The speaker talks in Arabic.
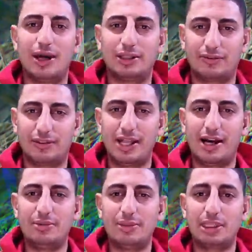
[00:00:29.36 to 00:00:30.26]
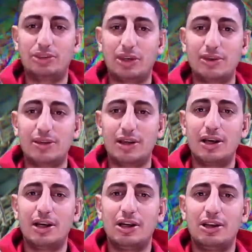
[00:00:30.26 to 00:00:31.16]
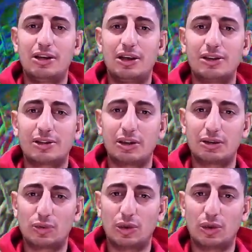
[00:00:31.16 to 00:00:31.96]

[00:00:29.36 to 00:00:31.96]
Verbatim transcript: وتفعيل علامة الجرس لكي يصلكم